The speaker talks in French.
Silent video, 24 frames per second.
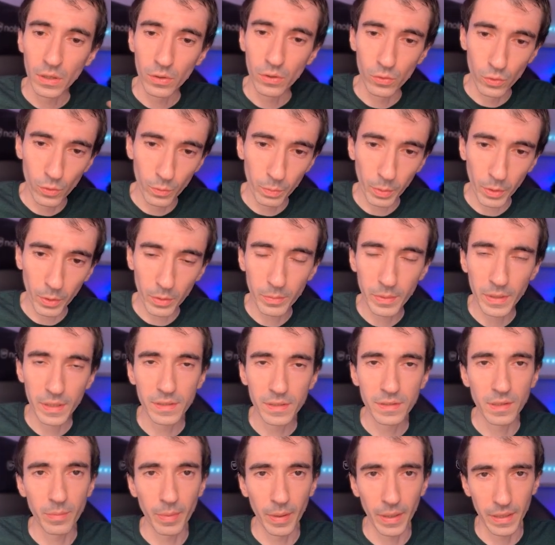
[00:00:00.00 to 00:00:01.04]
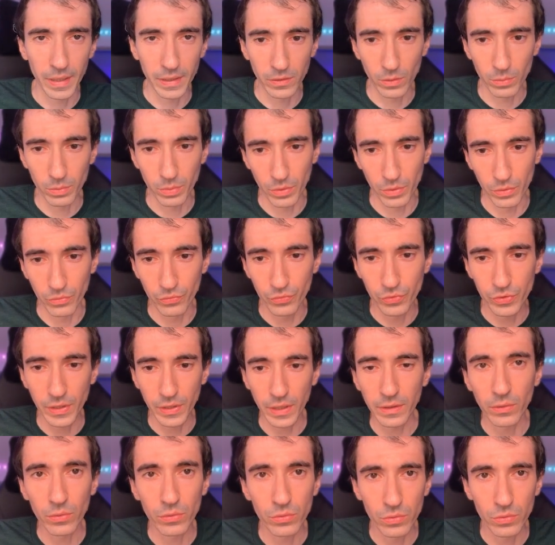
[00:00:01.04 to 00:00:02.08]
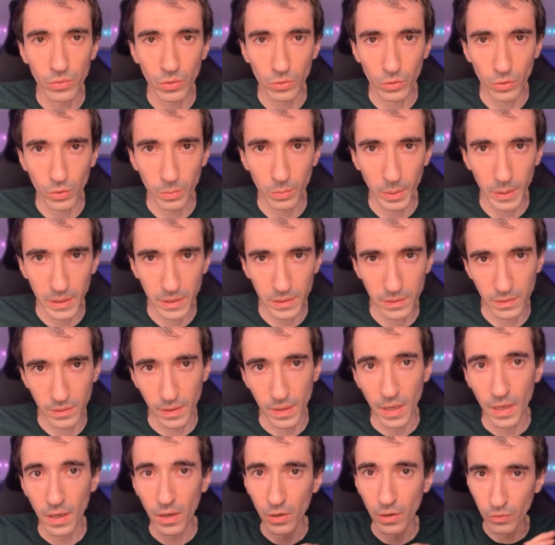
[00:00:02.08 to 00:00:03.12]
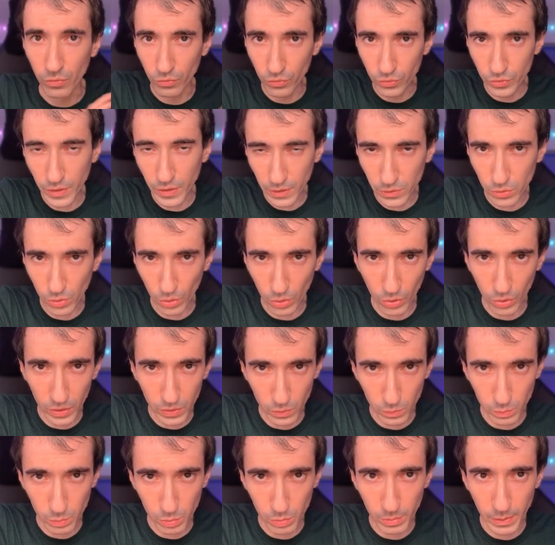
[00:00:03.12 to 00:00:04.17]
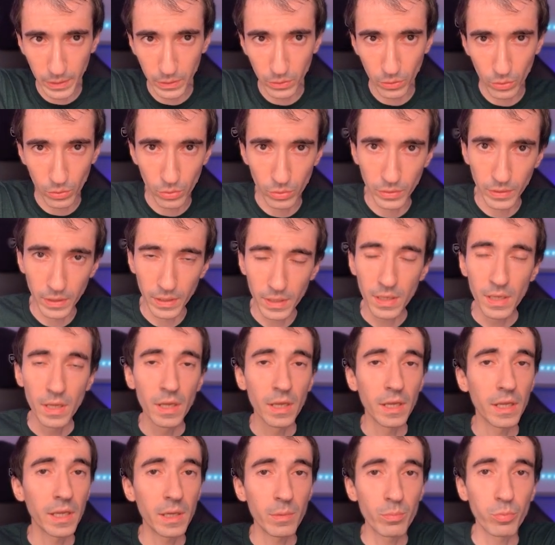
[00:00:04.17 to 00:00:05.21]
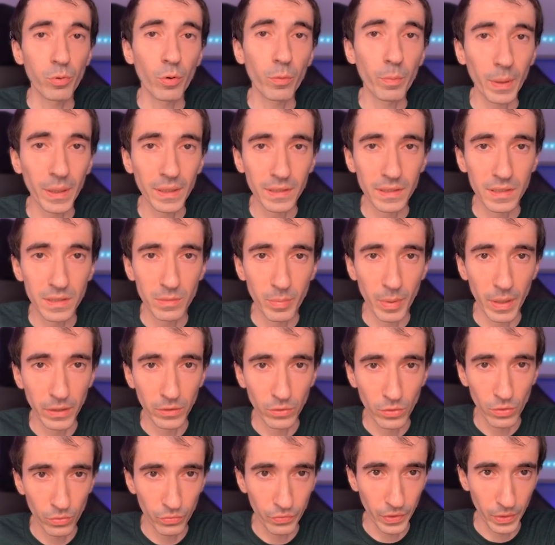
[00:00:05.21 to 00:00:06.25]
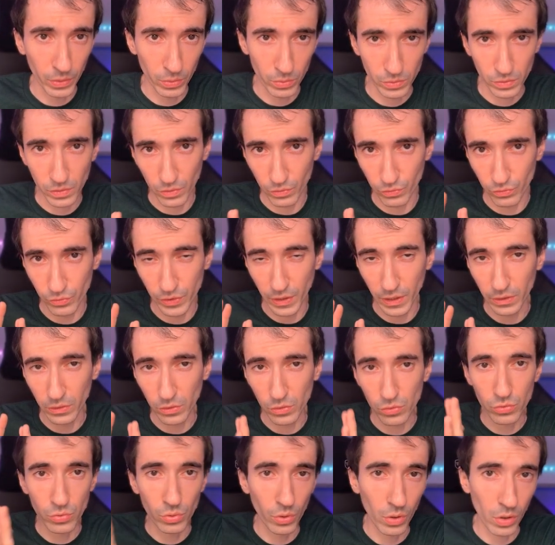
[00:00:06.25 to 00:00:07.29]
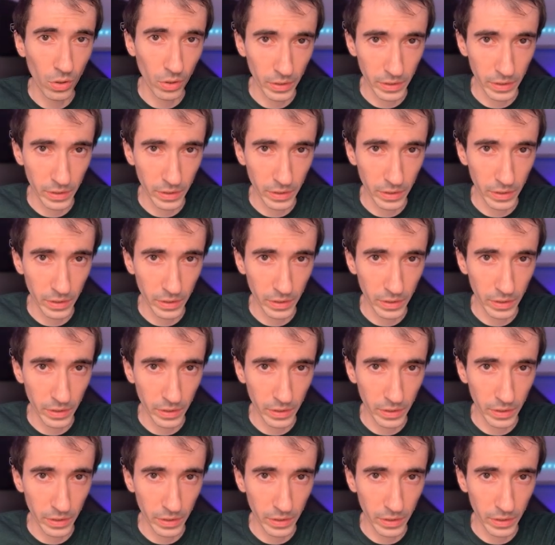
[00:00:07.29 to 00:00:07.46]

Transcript: Le premier, c'est par exemple, vous êtes dans une entreprise, vous êtes sur le réseau public d'un côté, et pour participer à une conférence, vous êtes sur un